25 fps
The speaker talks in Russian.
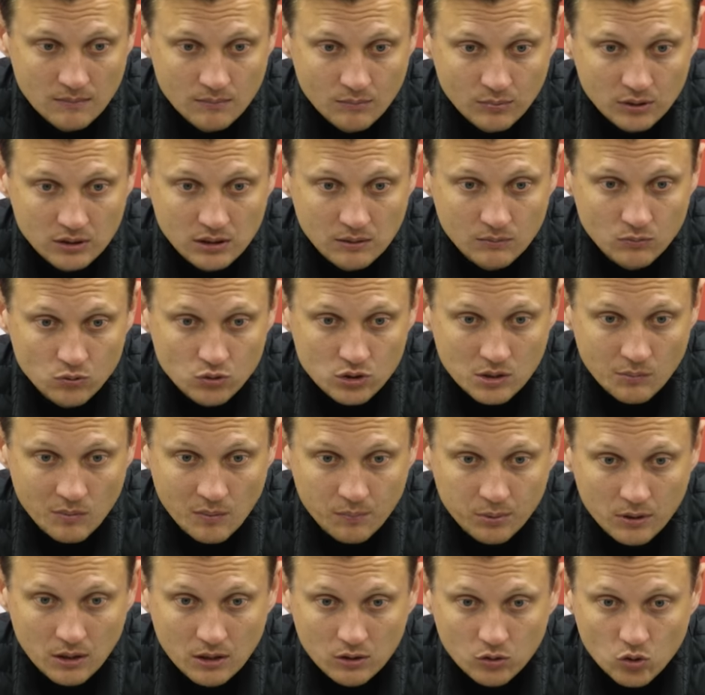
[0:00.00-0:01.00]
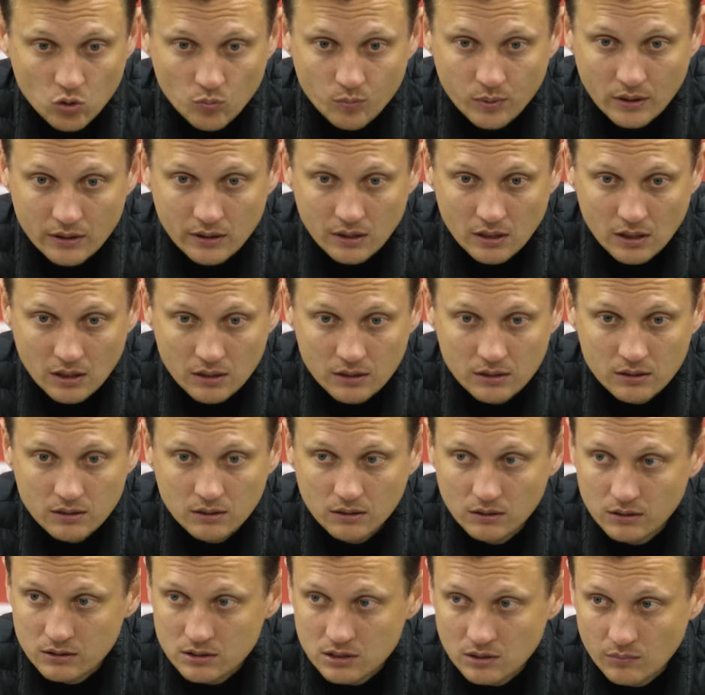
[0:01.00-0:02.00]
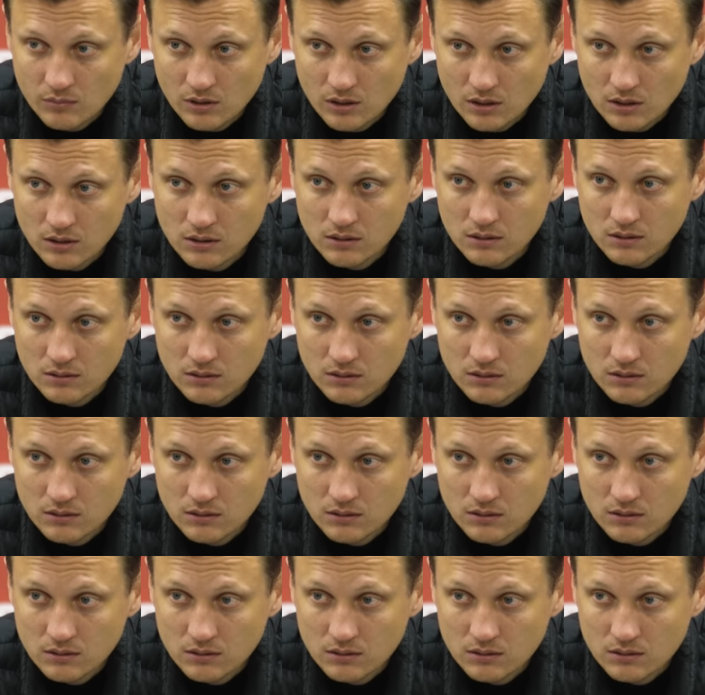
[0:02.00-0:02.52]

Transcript: Потому что мы планку подняли для себя